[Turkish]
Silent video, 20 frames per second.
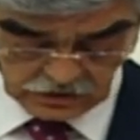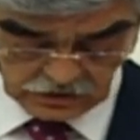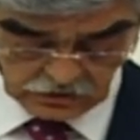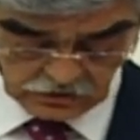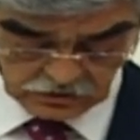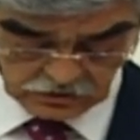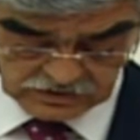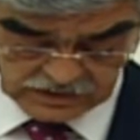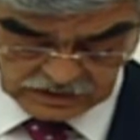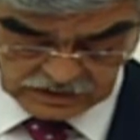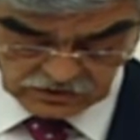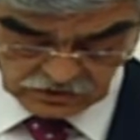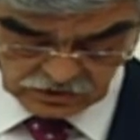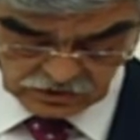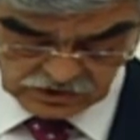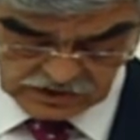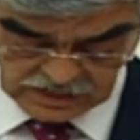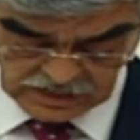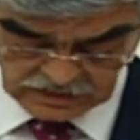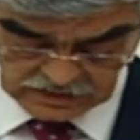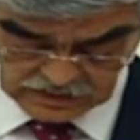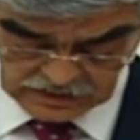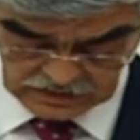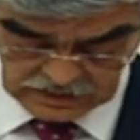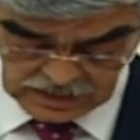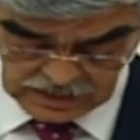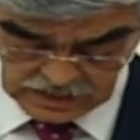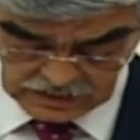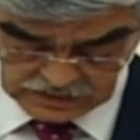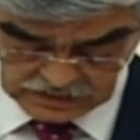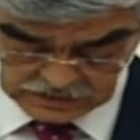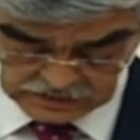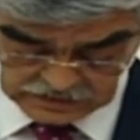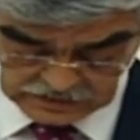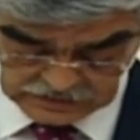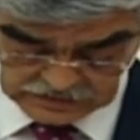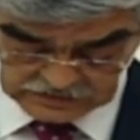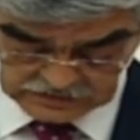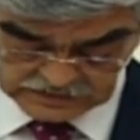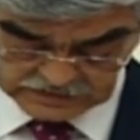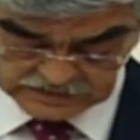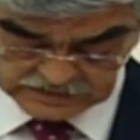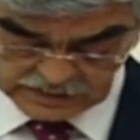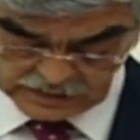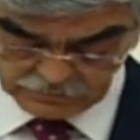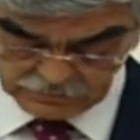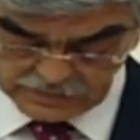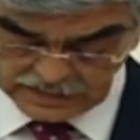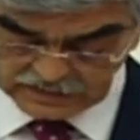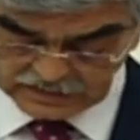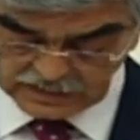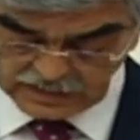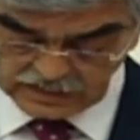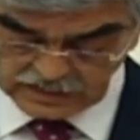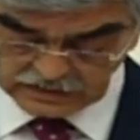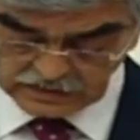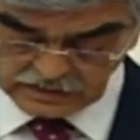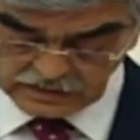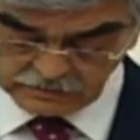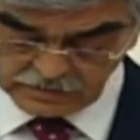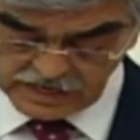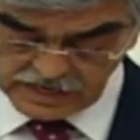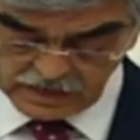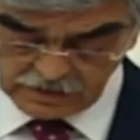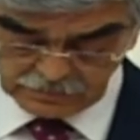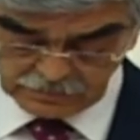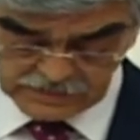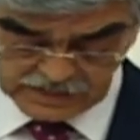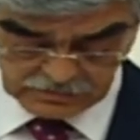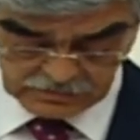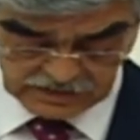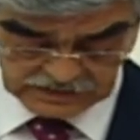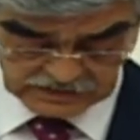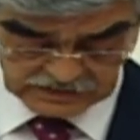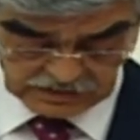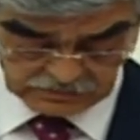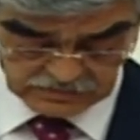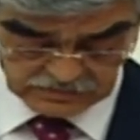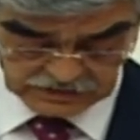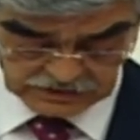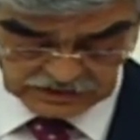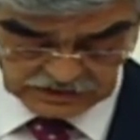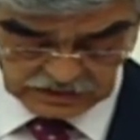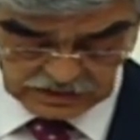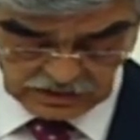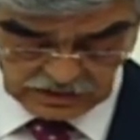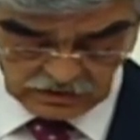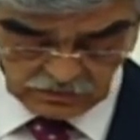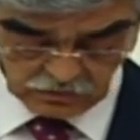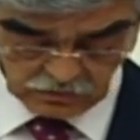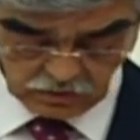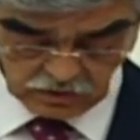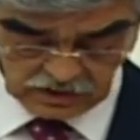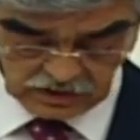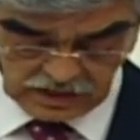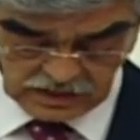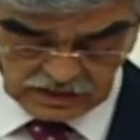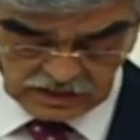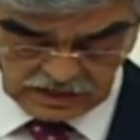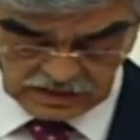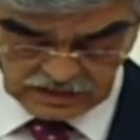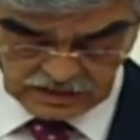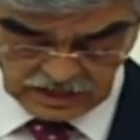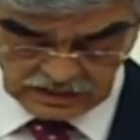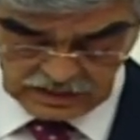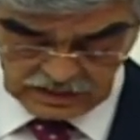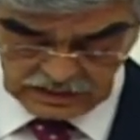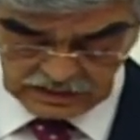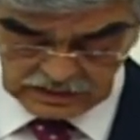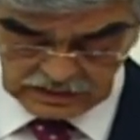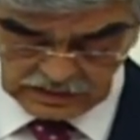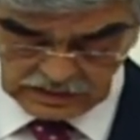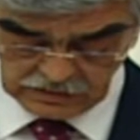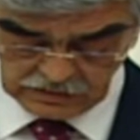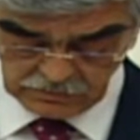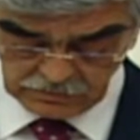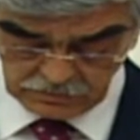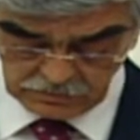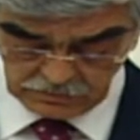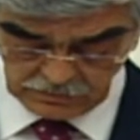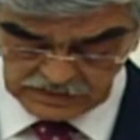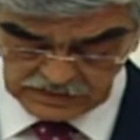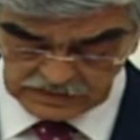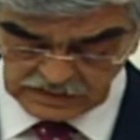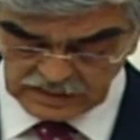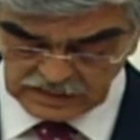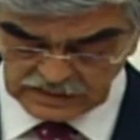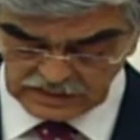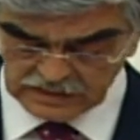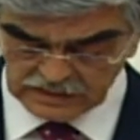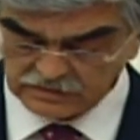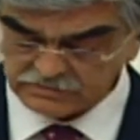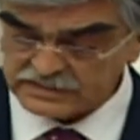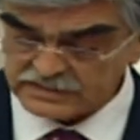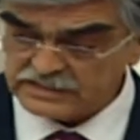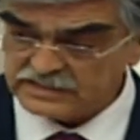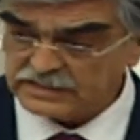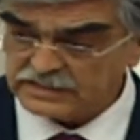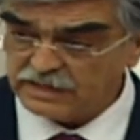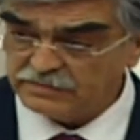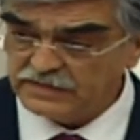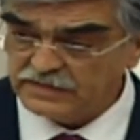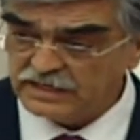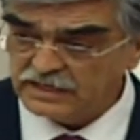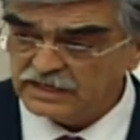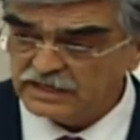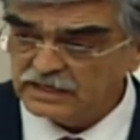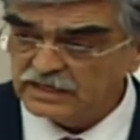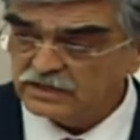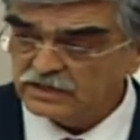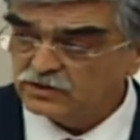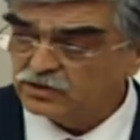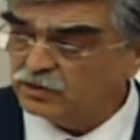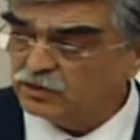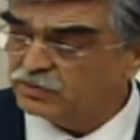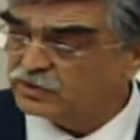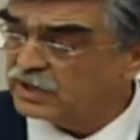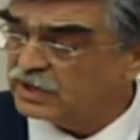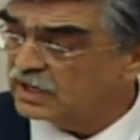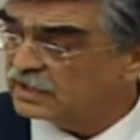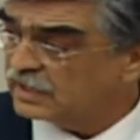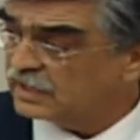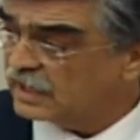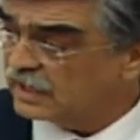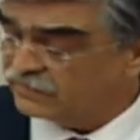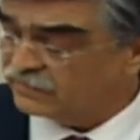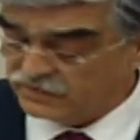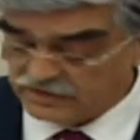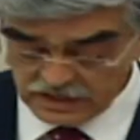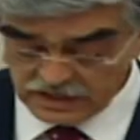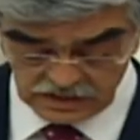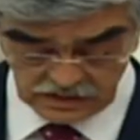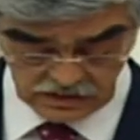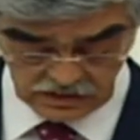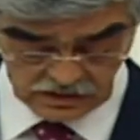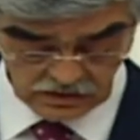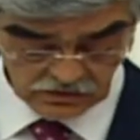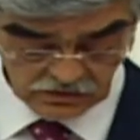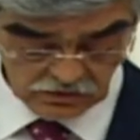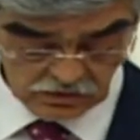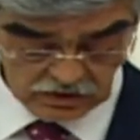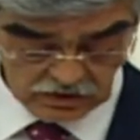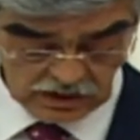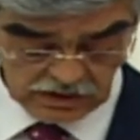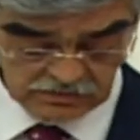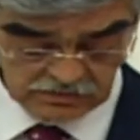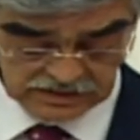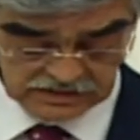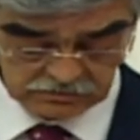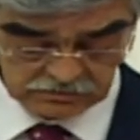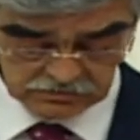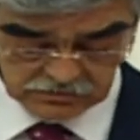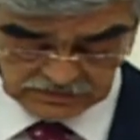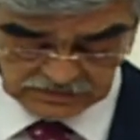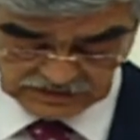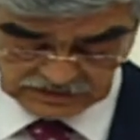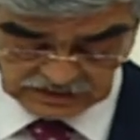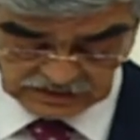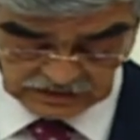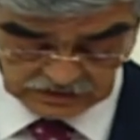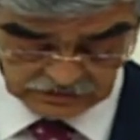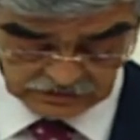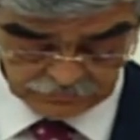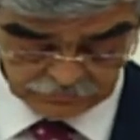yüksek ücretlerde sistem belgelendirme yapmaya başlamış Bunlarla da ilgili bir denetim sistemi TÜBİTAK tarafından kurulamamıştır.